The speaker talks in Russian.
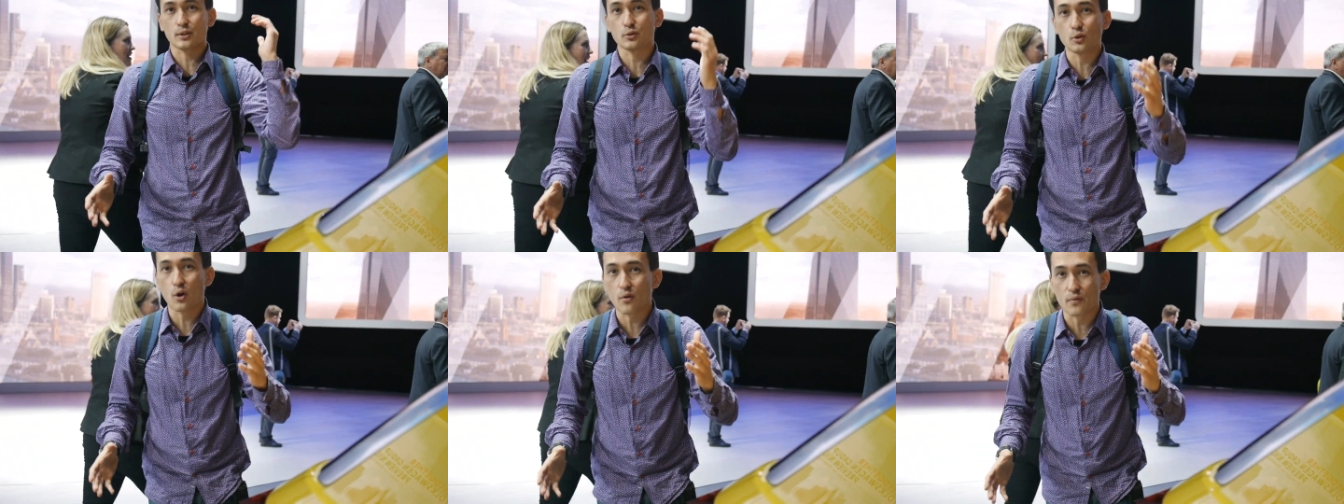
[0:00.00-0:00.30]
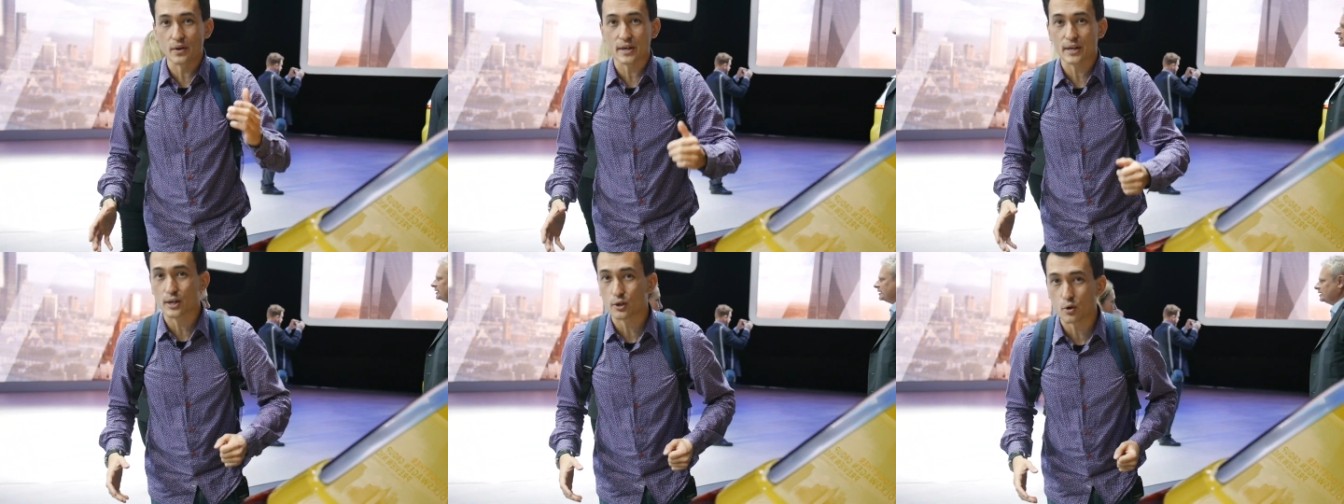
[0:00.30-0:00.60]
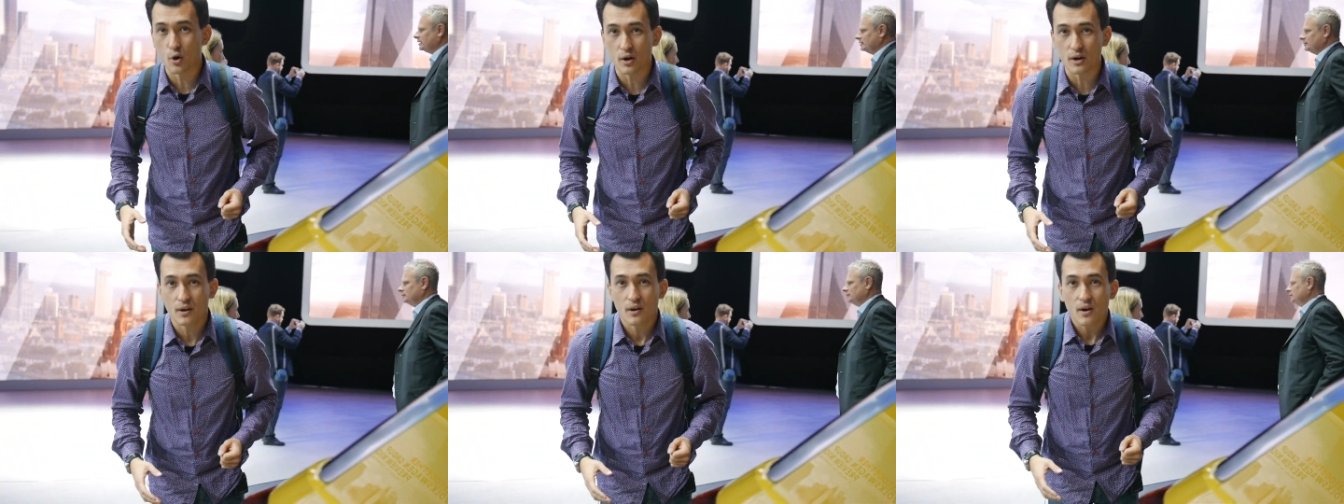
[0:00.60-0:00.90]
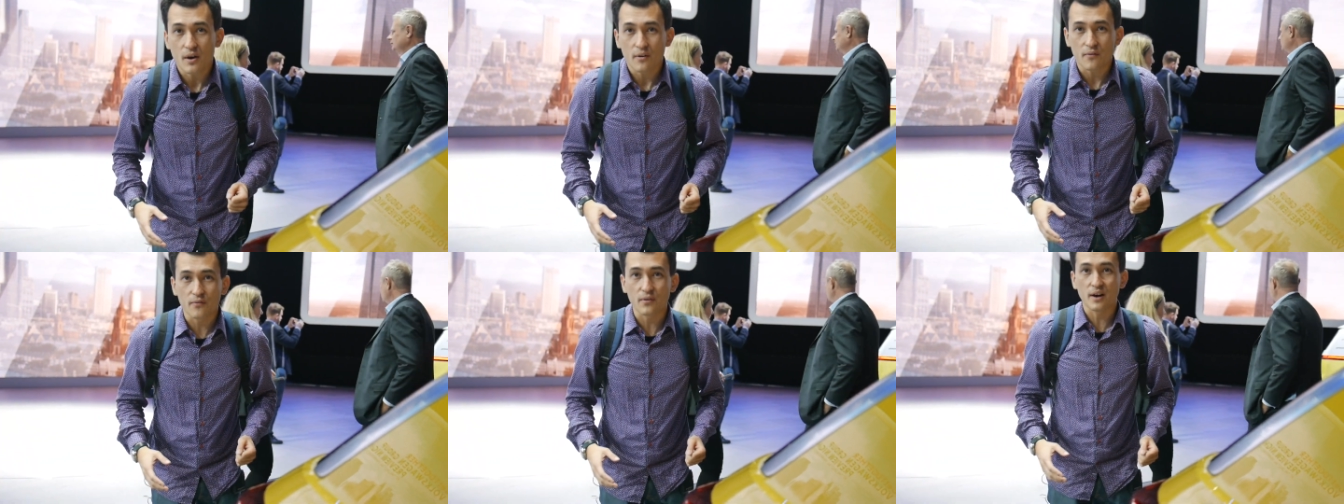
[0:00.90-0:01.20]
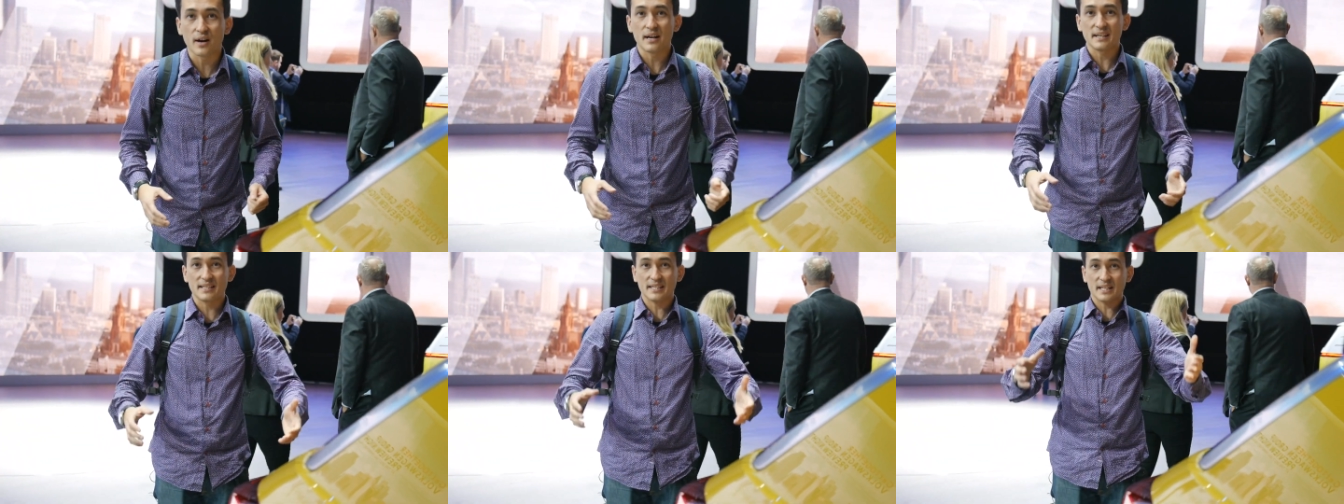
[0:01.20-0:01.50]
новый игрок
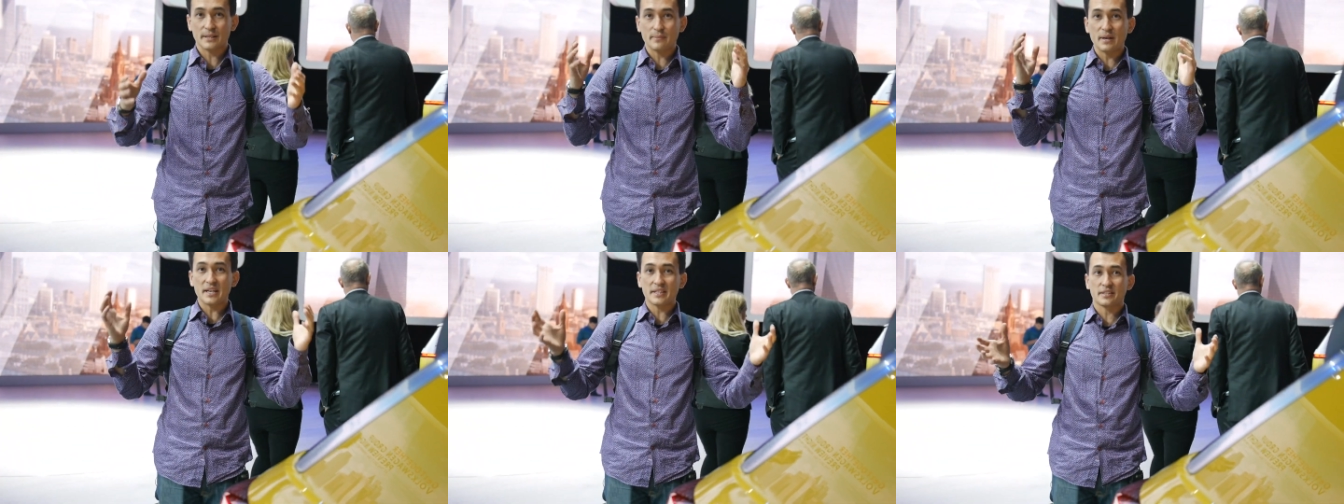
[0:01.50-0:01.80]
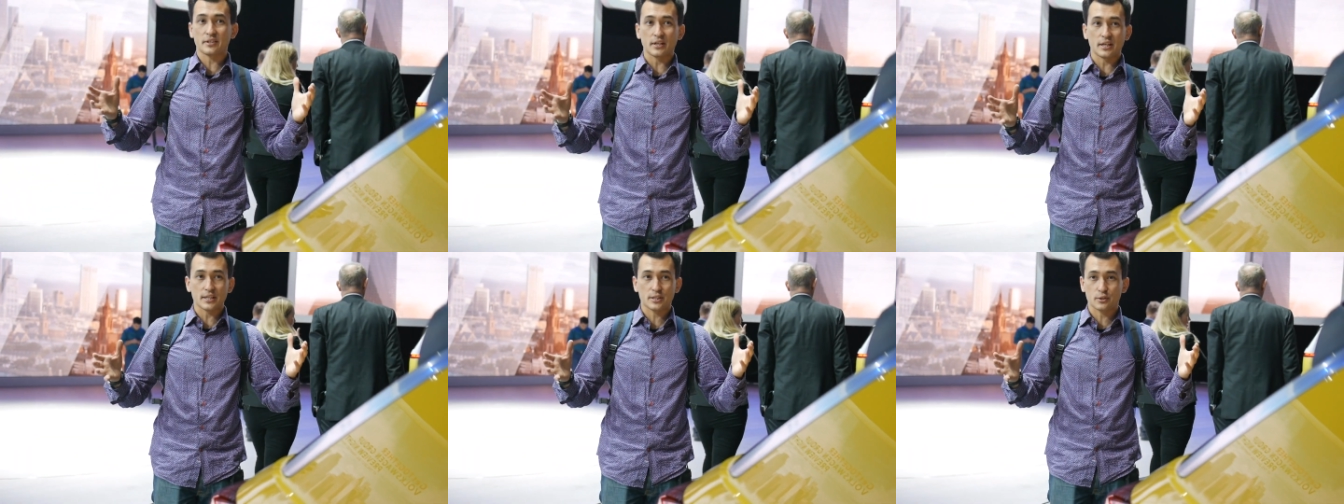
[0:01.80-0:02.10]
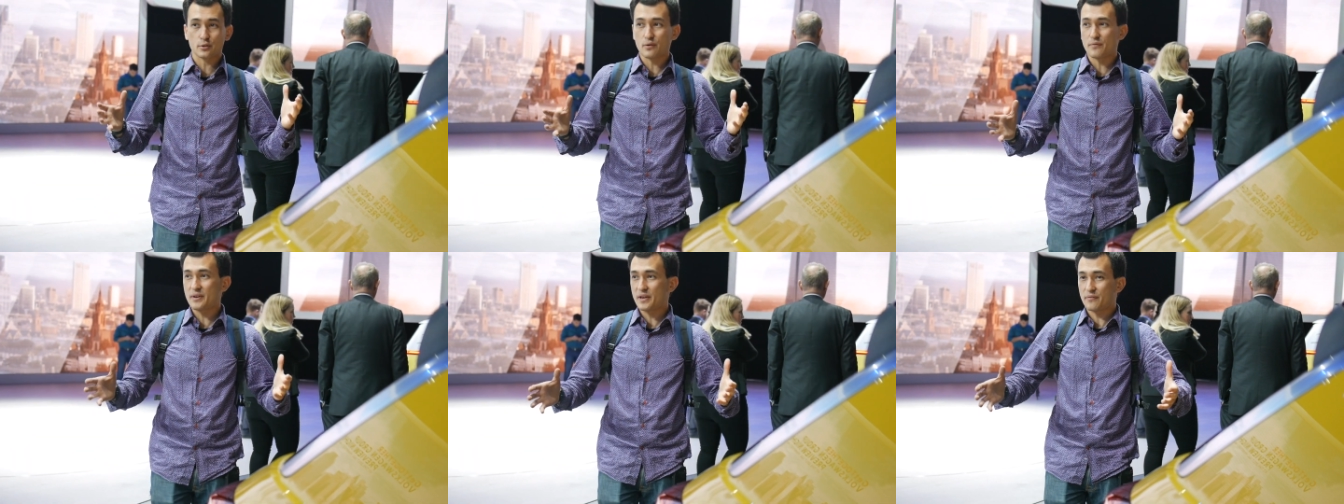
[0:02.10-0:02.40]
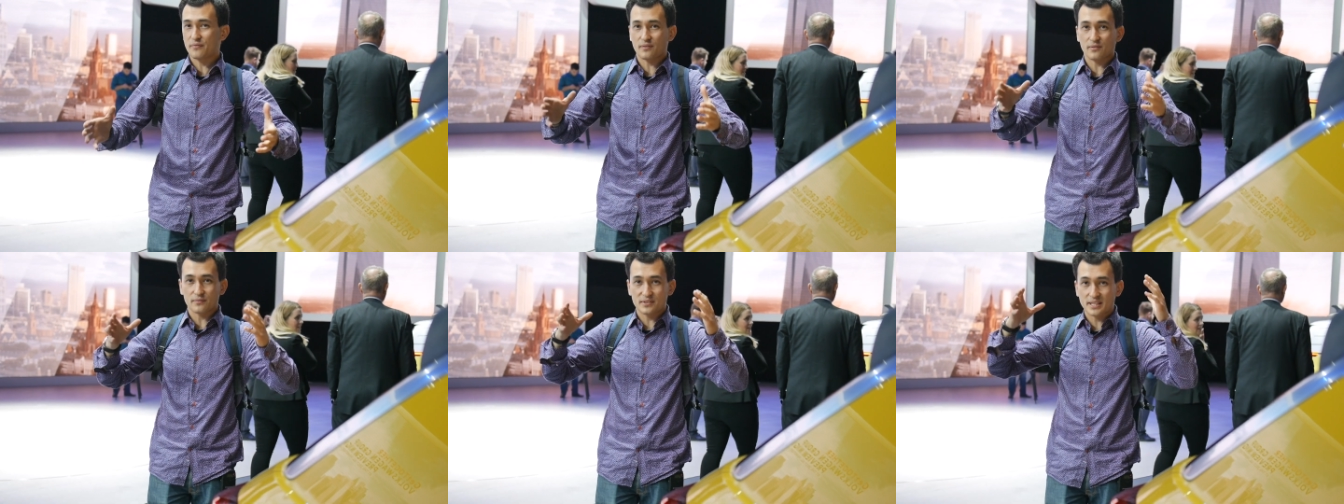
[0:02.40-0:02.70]
в сегменте SUV,